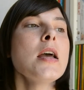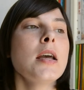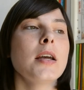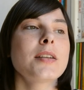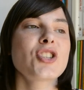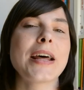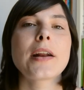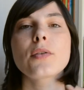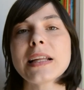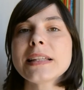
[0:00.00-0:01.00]
eh,
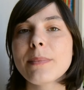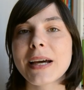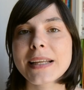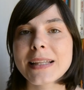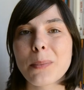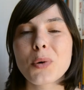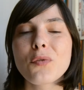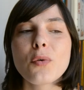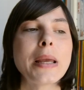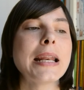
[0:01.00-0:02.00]
c'erano tanti marchi da
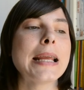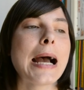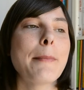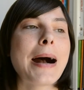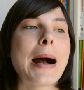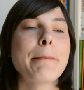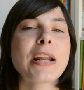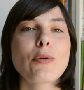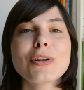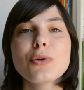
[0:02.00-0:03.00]
profumeria ma
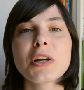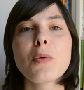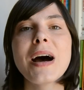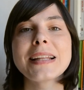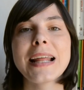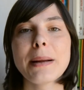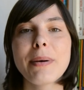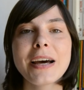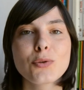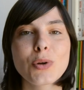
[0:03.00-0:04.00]
per quanto riguarda il
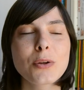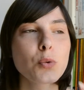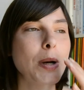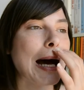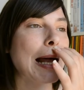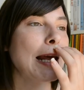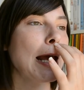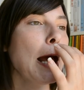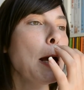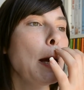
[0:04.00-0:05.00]
reparto
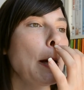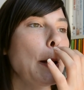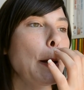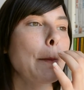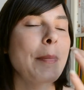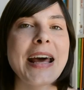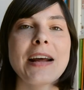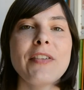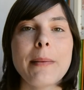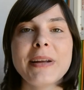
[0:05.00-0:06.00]
naturale eh,
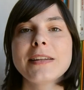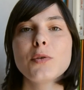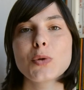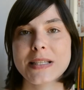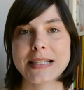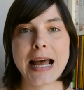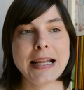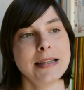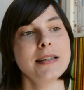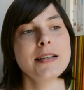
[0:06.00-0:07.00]
era veramente uno
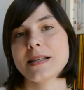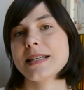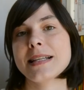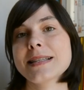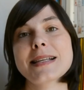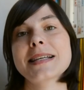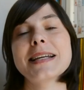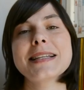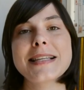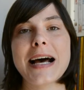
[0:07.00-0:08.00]
stand, senza
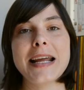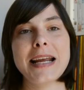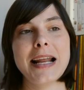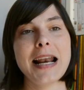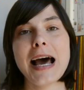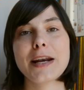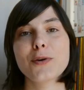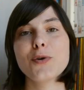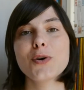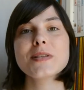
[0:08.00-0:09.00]
scherzare,
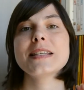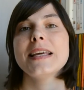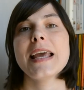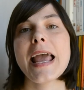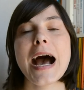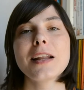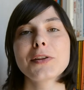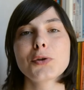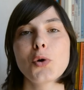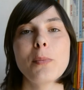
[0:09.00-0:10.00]
largo così e
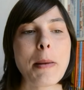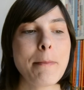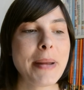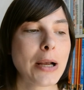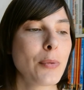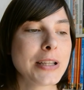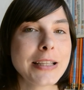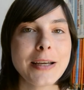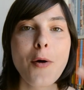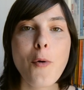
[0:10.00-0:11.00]
alto come me,
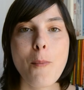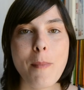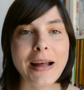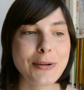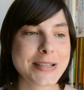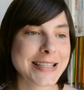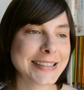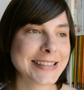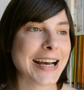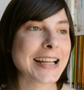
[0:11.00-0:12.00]
quindi 1,70
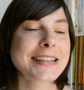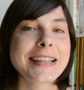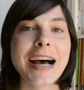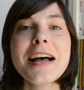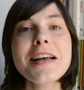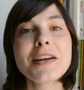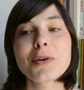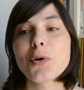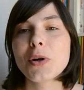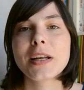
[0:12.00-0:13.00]
m,
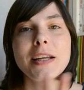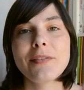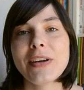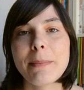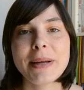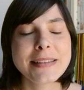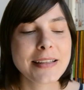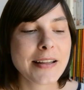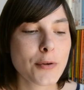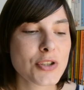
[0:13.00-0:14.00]
con veramente
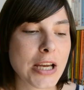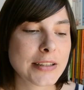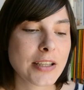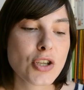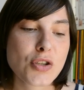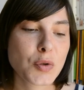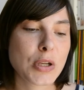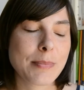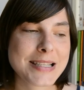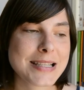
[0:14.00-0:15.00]
tre oggetti. Ci sono
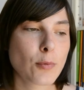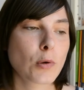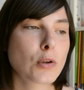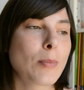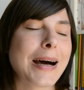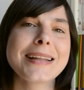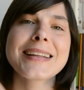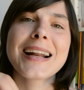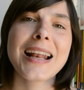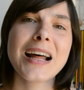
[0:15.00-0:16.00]
rimasta molto male.
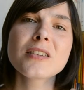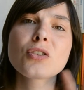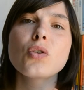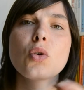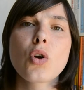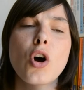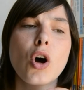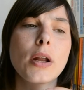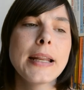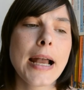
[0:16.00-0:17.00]
Tra l'altro non
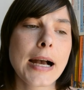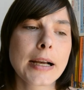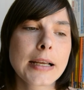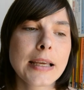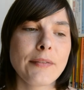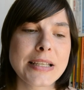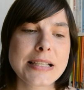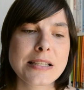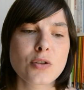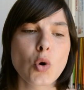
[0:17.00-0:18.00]
ho neanche
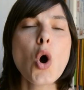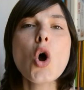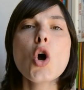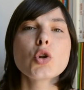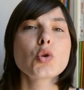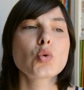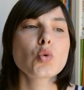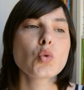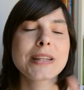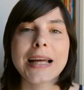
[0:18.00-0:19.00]
visto
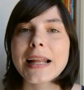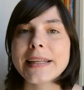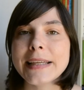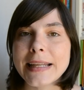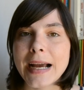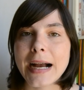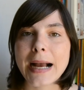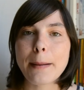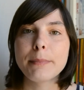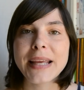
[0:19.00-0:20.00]
tutta la linea
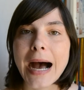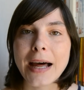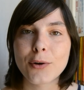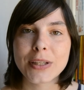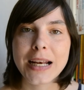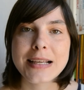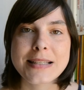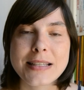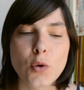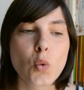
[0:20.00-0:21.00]
gabbiano
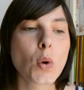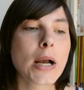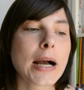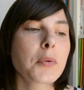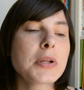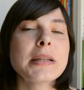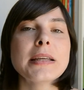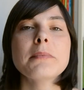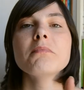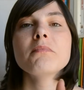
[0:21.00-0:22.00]
dell'S lunga,
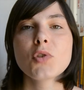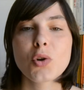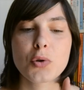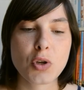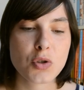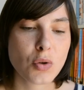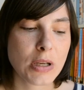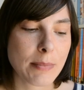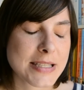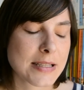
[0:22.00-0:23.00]
quindi non lo so, sono
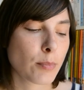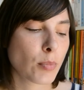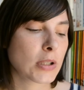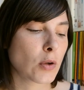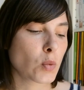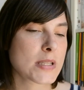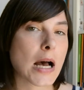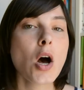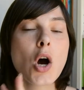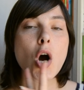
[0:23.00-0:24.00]
rimasta un po' delusa
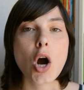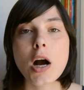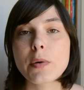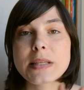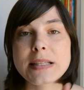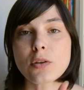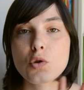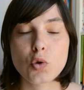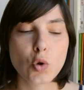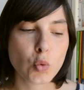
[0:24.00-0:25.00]
ho acquistato
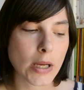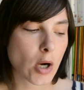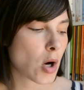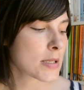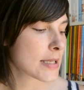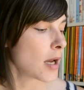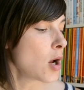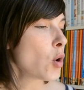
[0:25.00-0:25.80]
solo due cose.